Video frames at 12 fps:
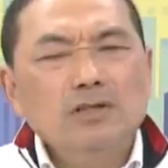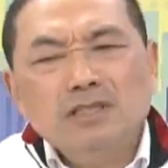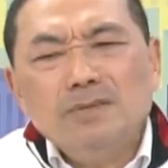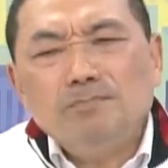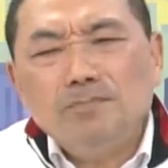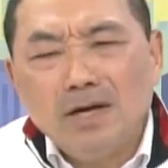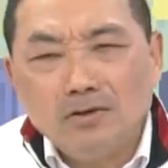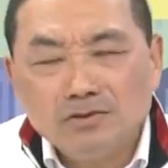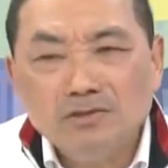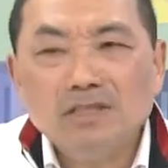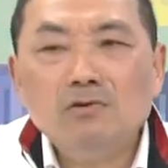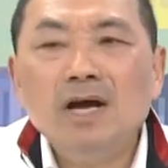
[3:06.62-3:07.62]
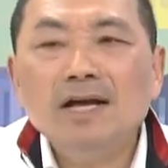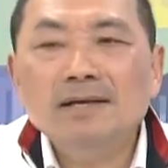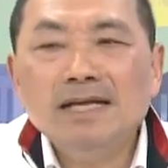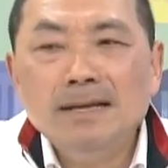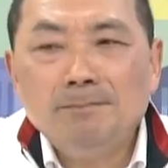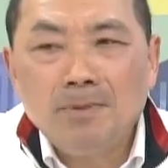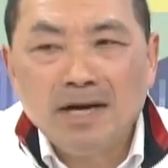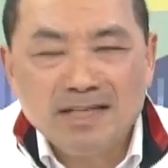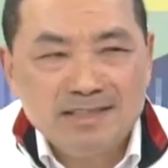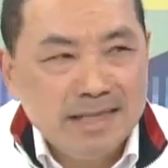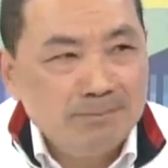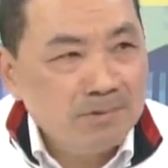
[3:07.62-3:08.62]
所以这表示你光一般的
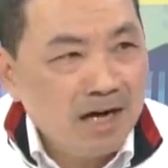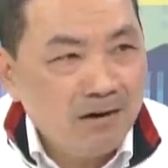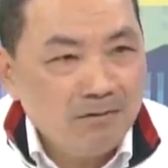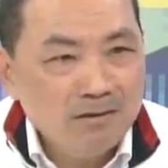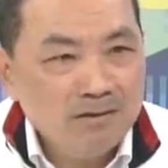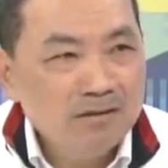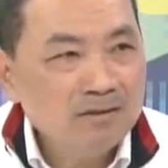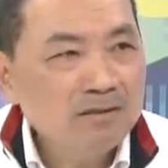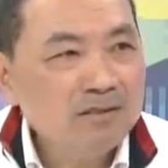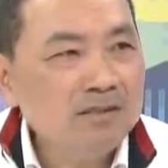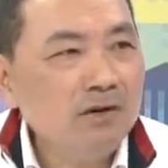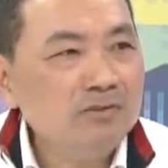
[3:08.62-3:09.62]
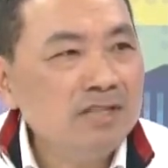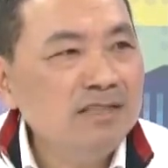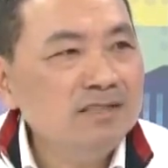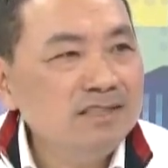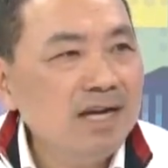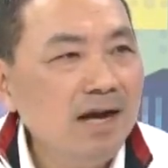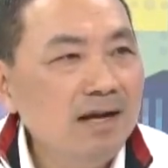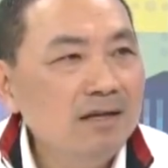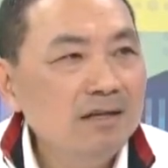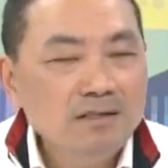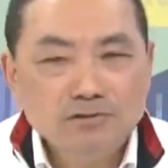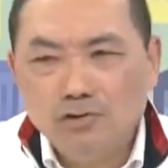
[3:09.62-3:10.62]
店头小店家，
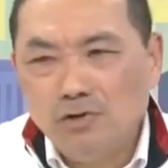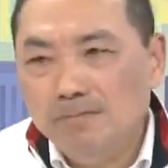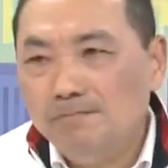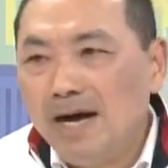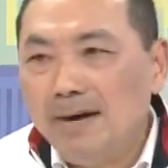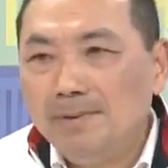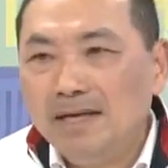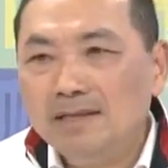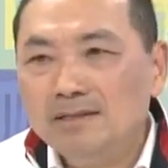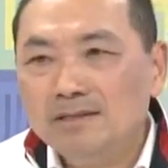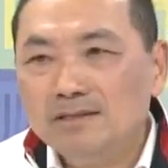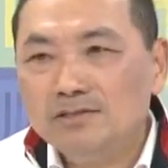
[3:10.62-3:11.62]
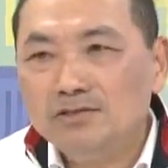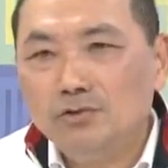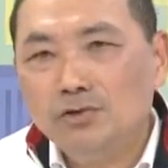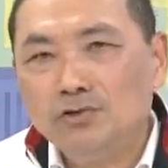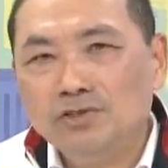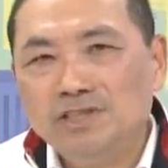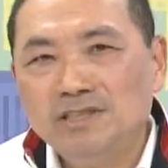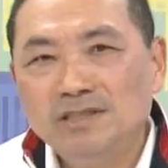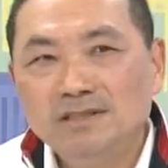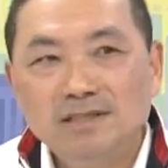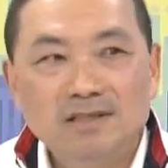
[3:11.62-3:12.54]
嗯，就很怕被瘦肉精。